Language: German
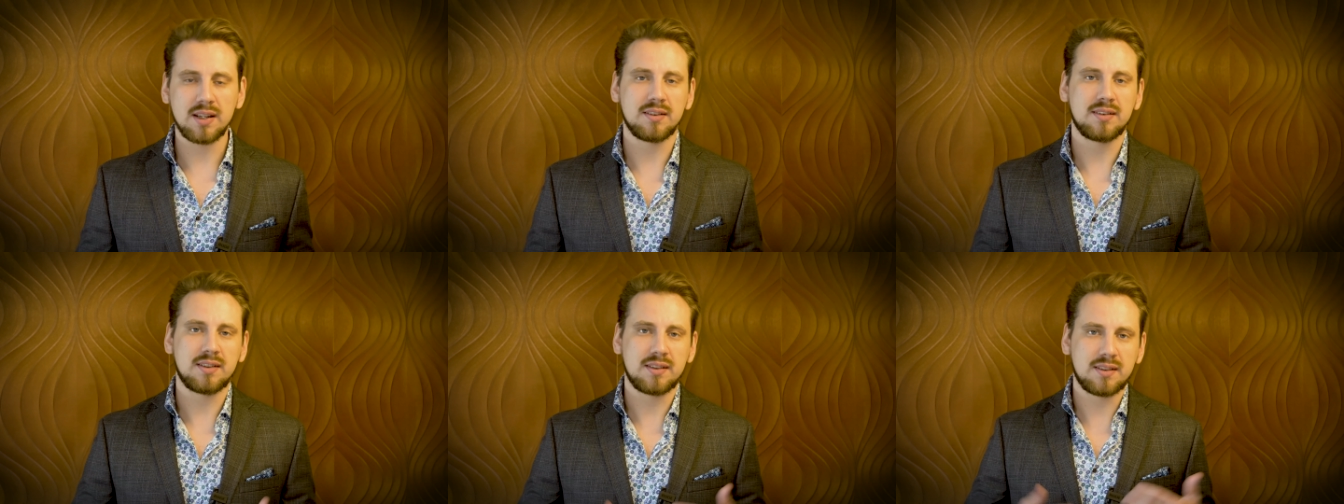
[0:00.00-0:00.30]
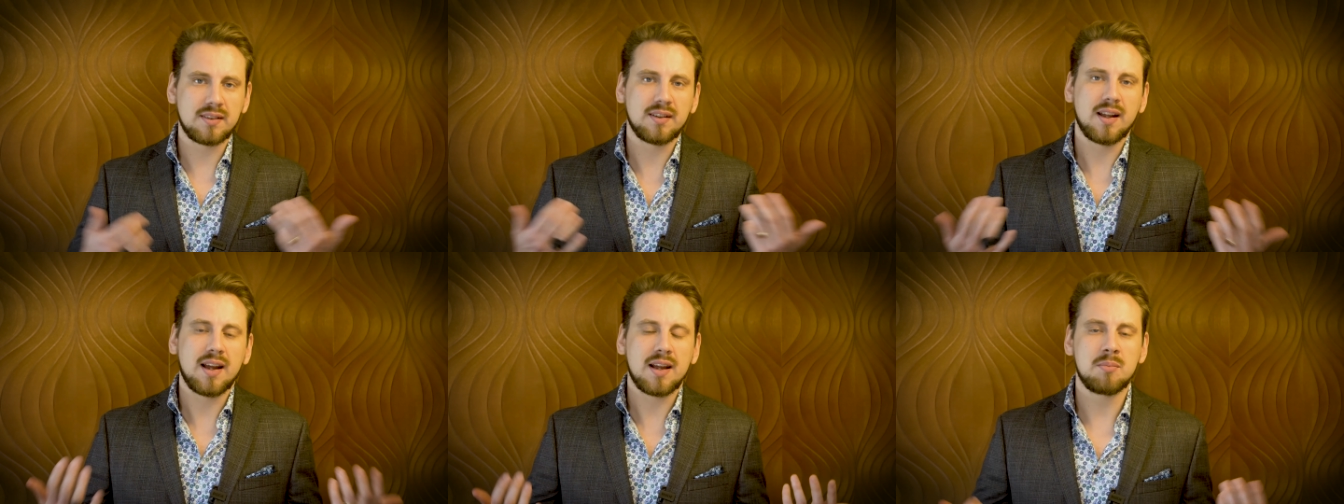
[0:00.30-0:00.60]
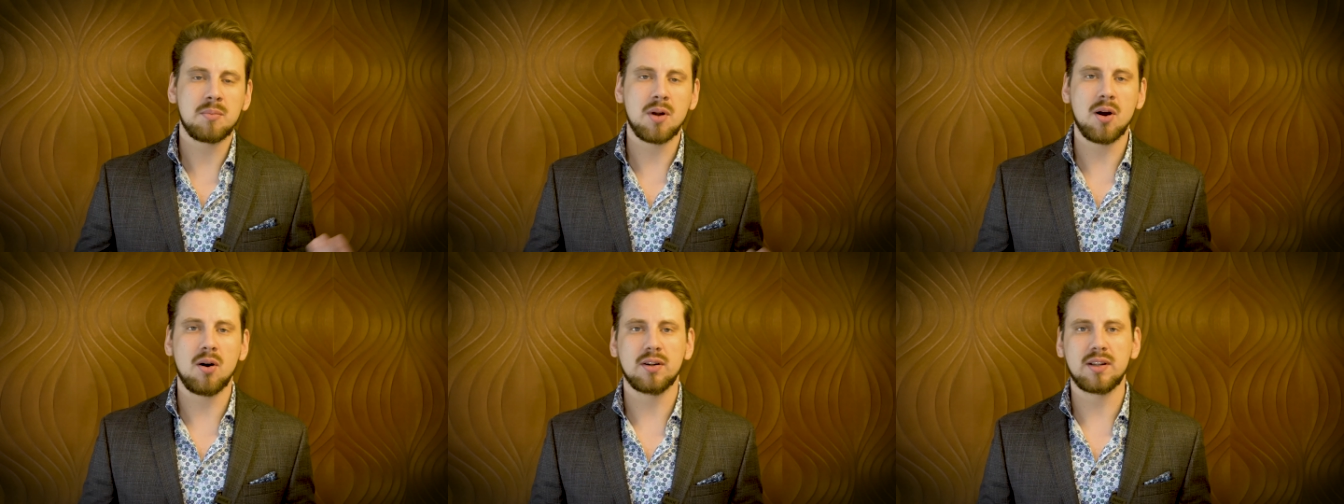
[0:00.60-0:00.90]
Das
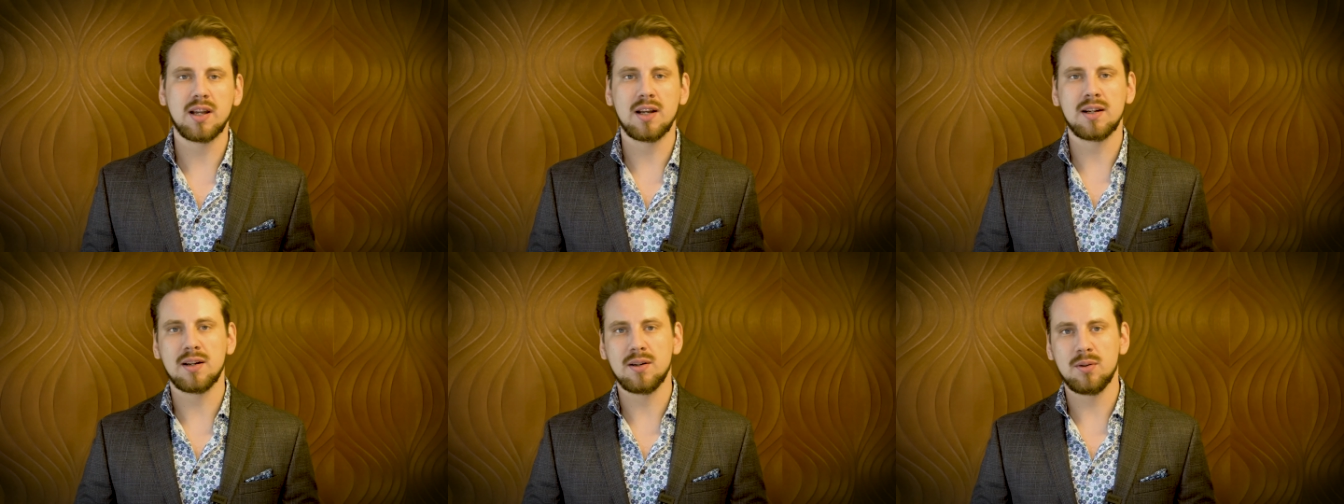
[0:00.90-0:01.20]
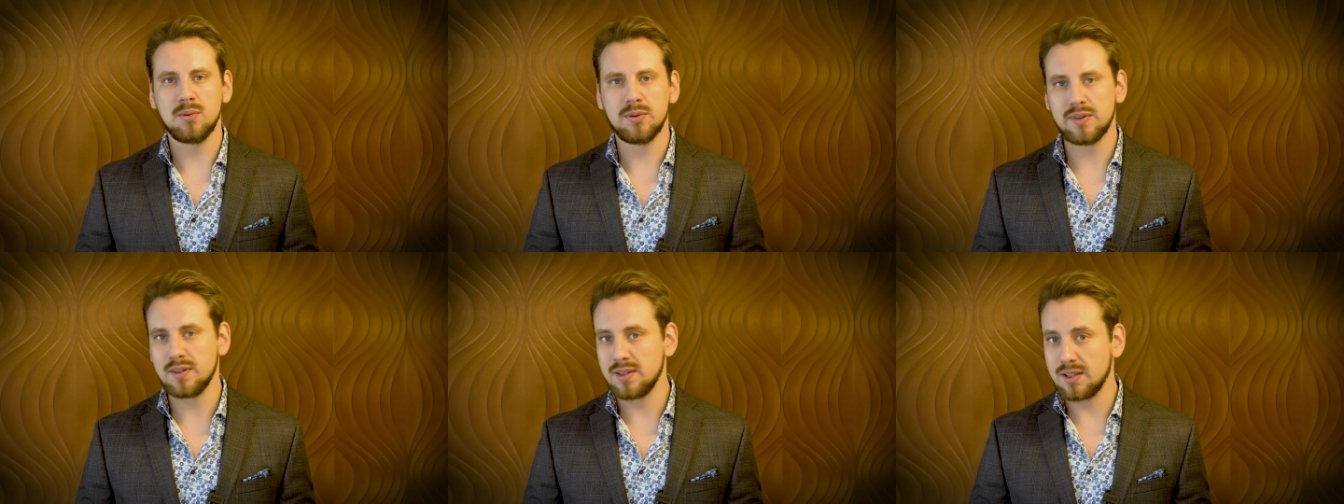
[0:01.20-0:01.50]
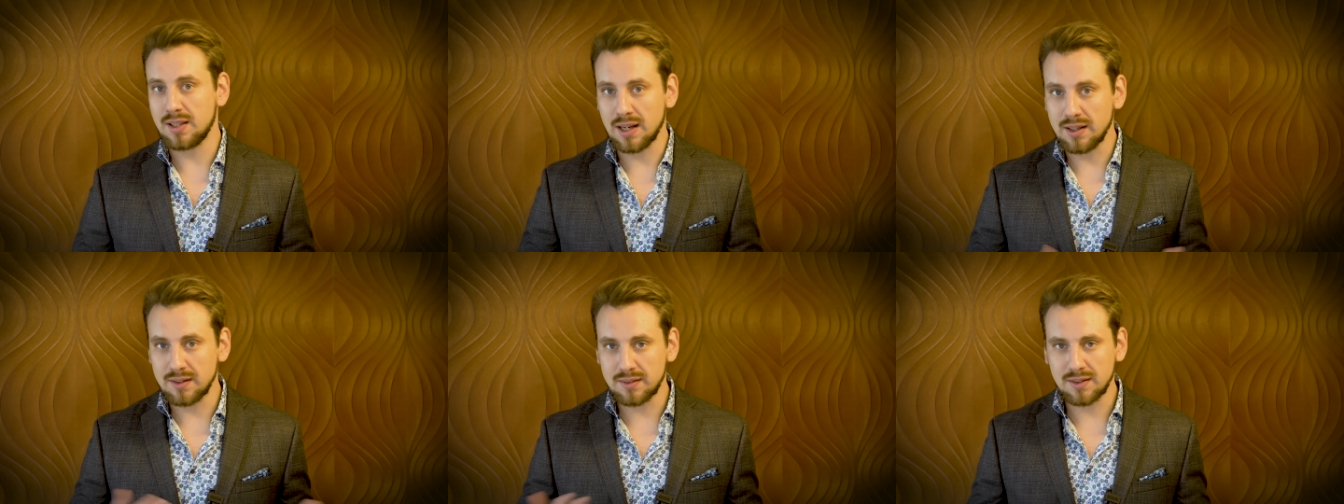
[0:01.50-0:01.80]
zeigen mir auch die
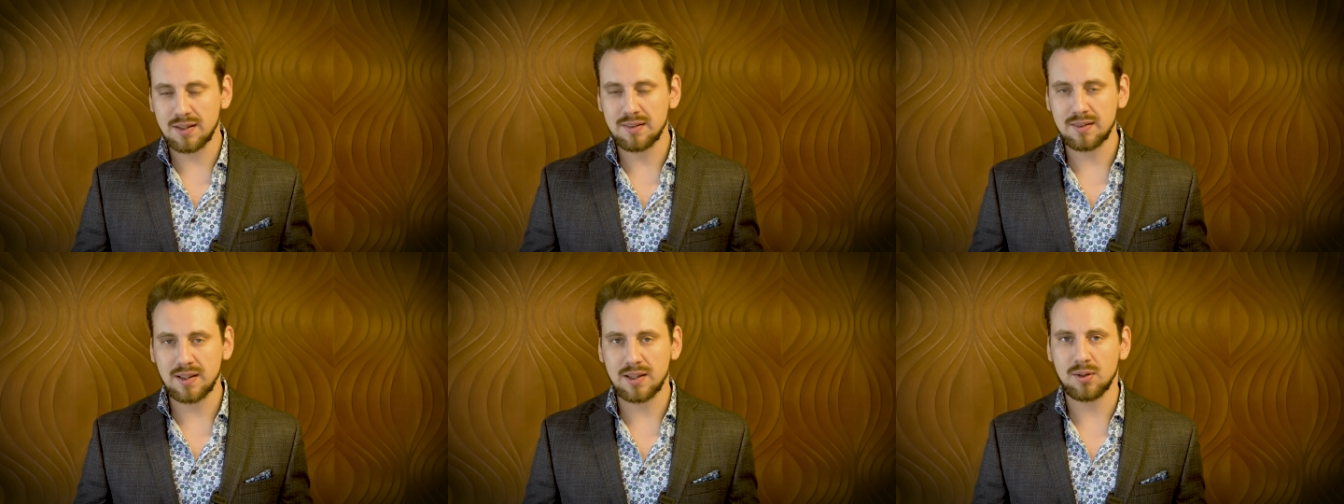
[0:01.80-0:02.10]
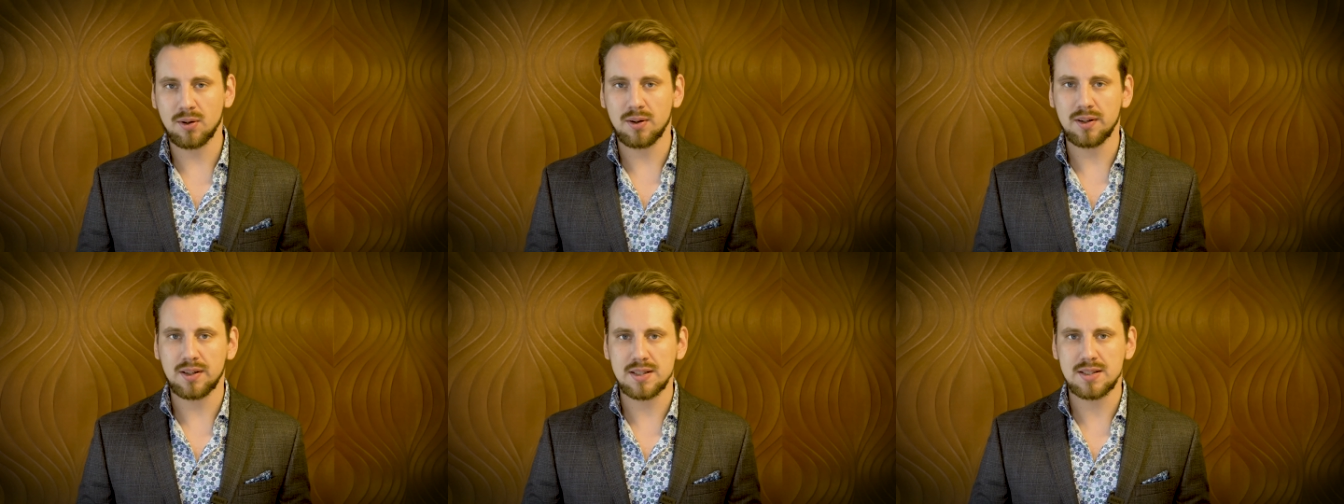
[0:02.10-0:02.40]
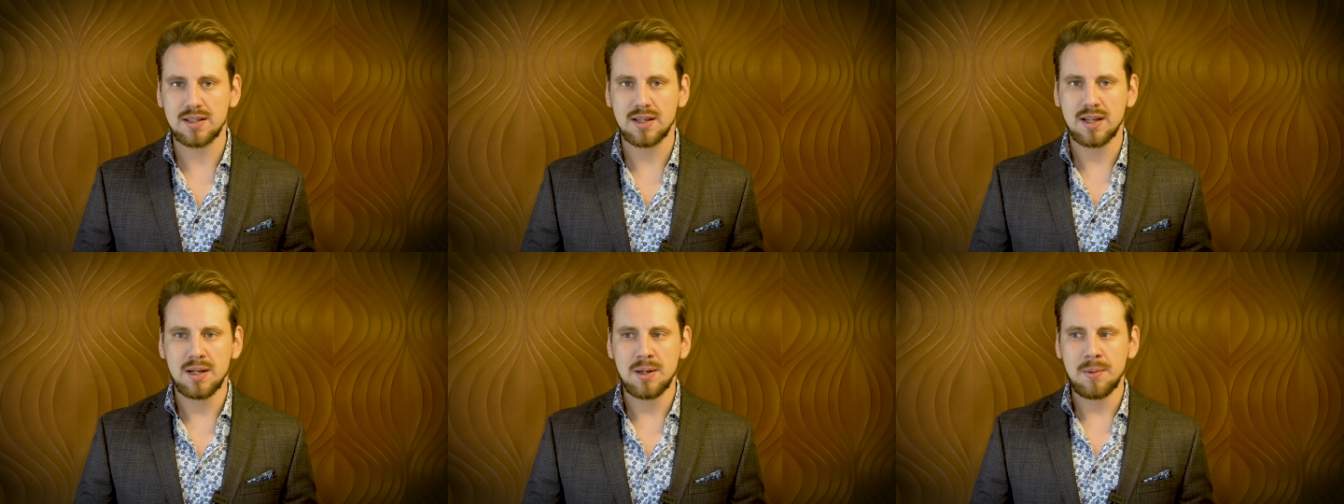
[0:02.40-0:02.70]
Analysen ganz, ganz eindeutig,